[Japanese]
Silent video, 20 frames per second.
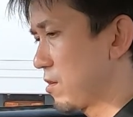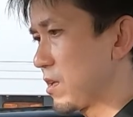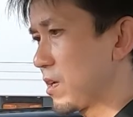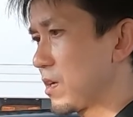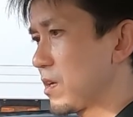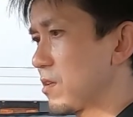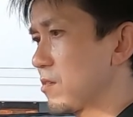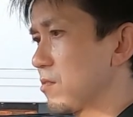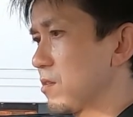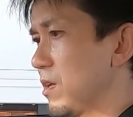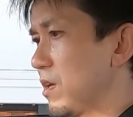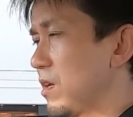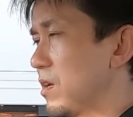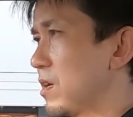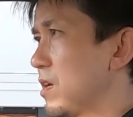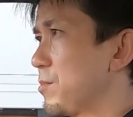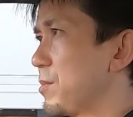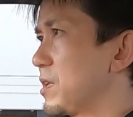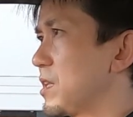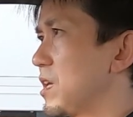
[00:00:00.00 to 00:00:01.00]
これだけのね、
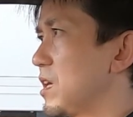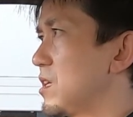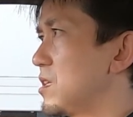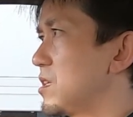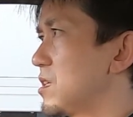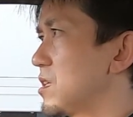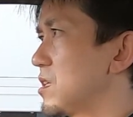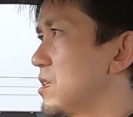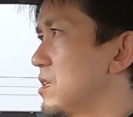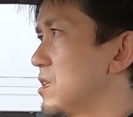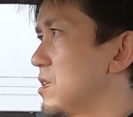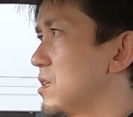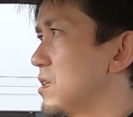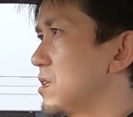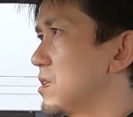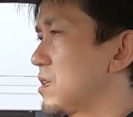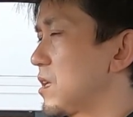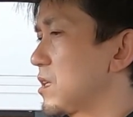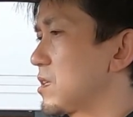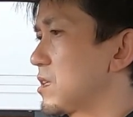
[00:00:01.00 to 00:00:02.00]
やっぱ年式
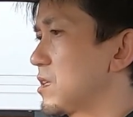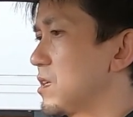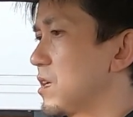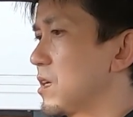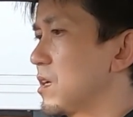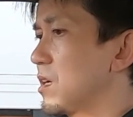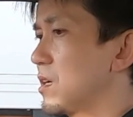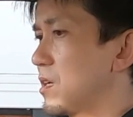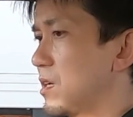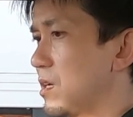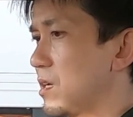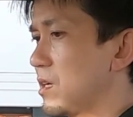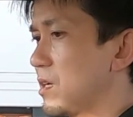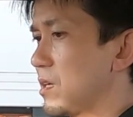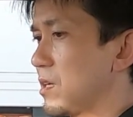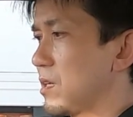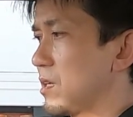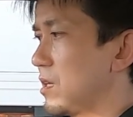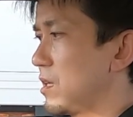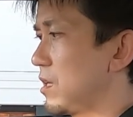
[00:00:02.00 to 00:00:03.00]
立ちなが
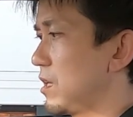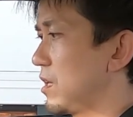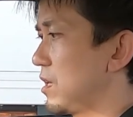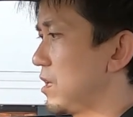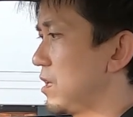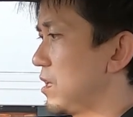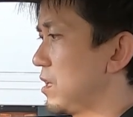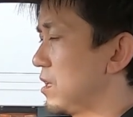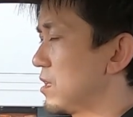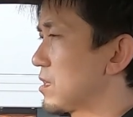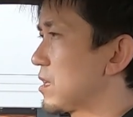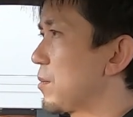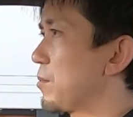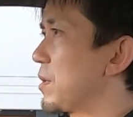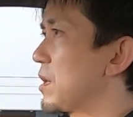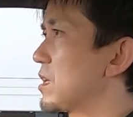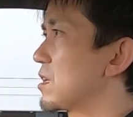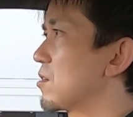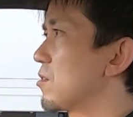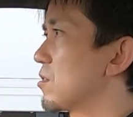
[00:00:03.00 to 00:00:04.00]
ら、3
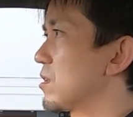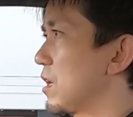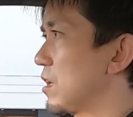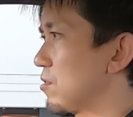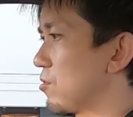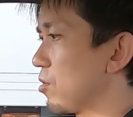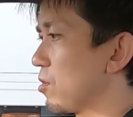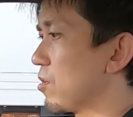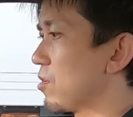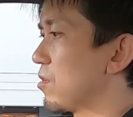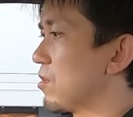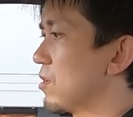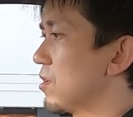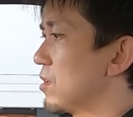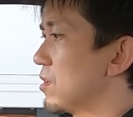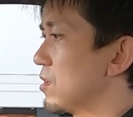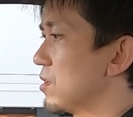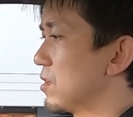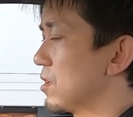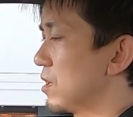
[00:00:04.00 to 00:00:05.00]
万キロ台と、
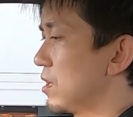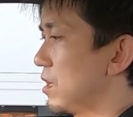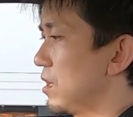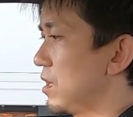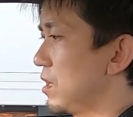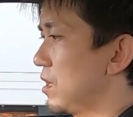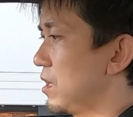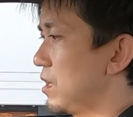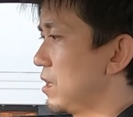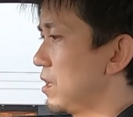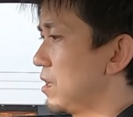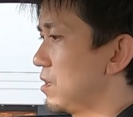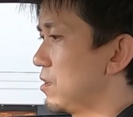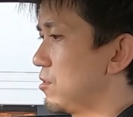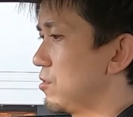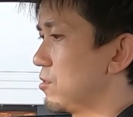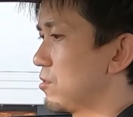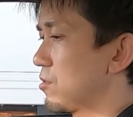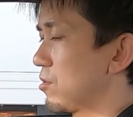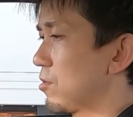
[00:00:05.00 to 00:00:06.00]

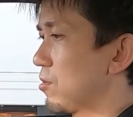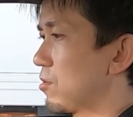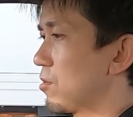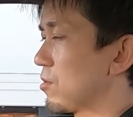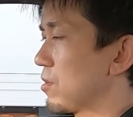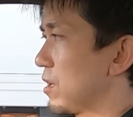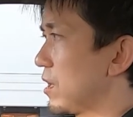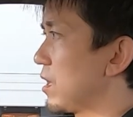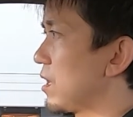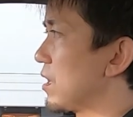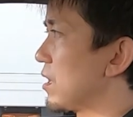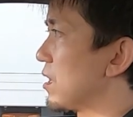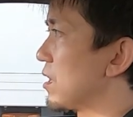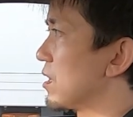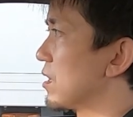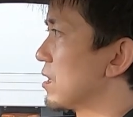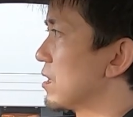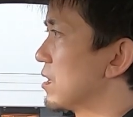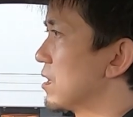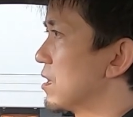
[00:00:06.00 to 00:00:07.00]
いうところで、
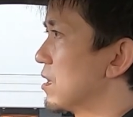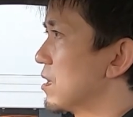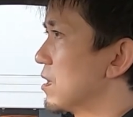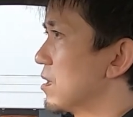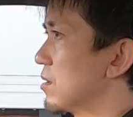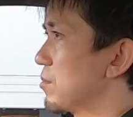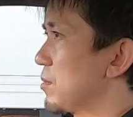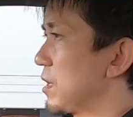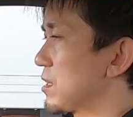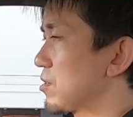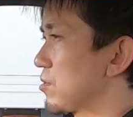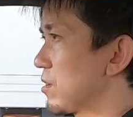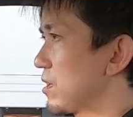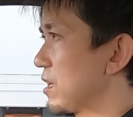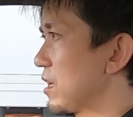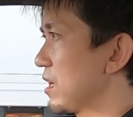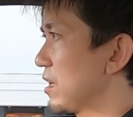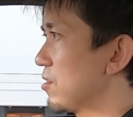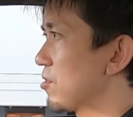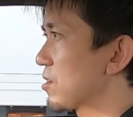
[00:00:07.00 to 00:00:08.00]
まあ、それ
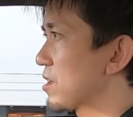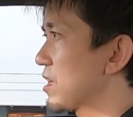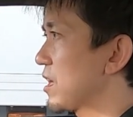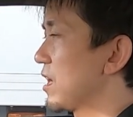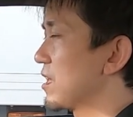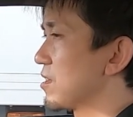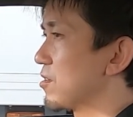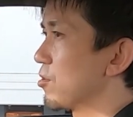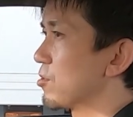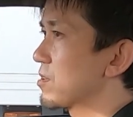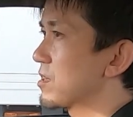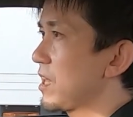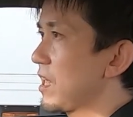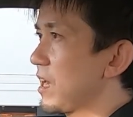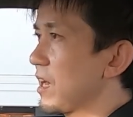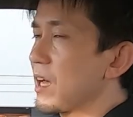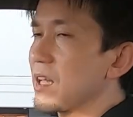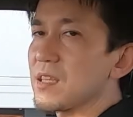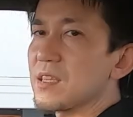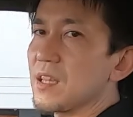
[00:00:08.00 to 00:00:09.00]
だけの期間乗って
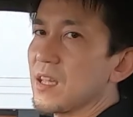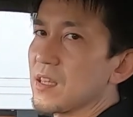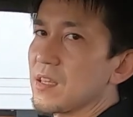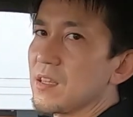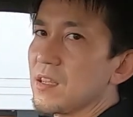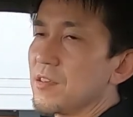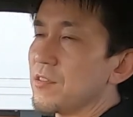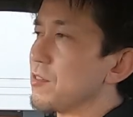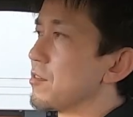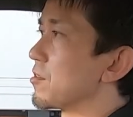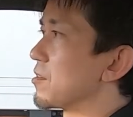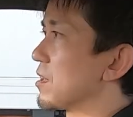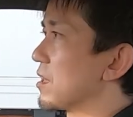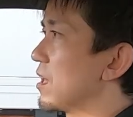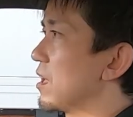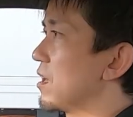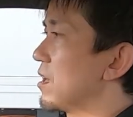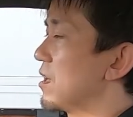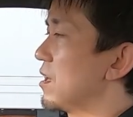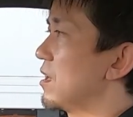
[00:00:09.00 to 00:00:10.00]
なかったっていうような
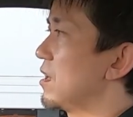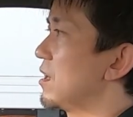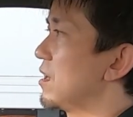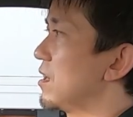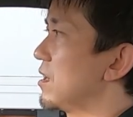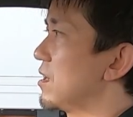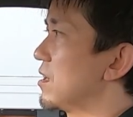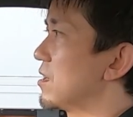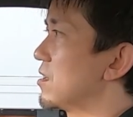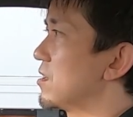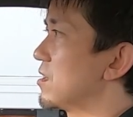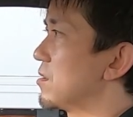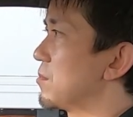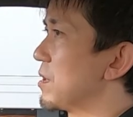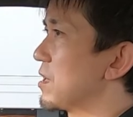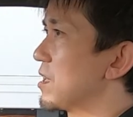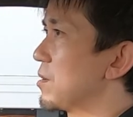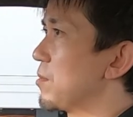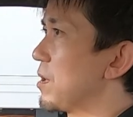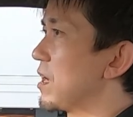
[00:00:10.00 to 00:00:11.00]
ね、
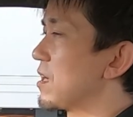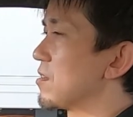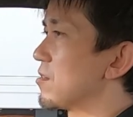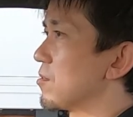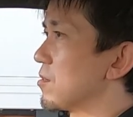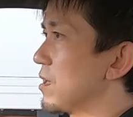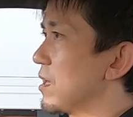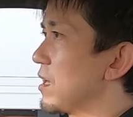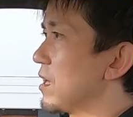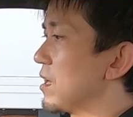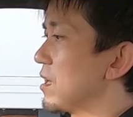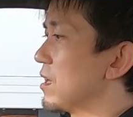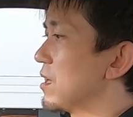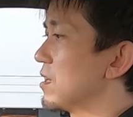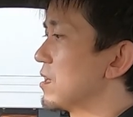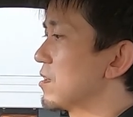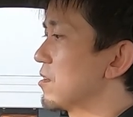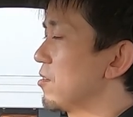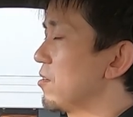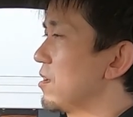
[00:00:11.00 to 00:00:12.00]
車でもあるので、
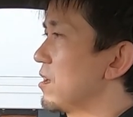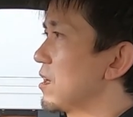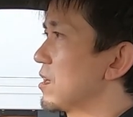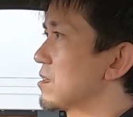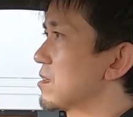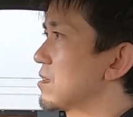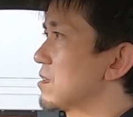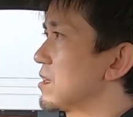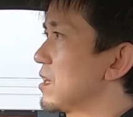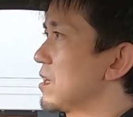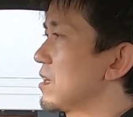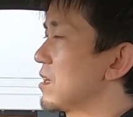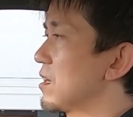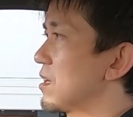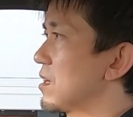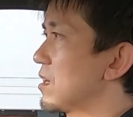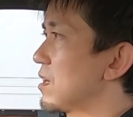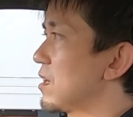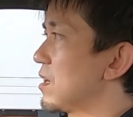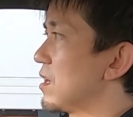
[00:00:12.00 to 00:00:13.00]
距離が少ない
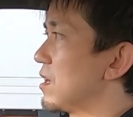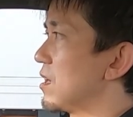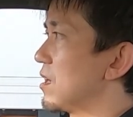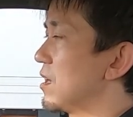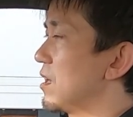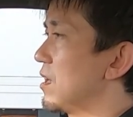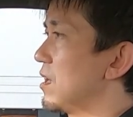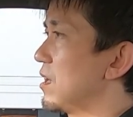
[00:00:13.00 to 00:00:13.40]
から、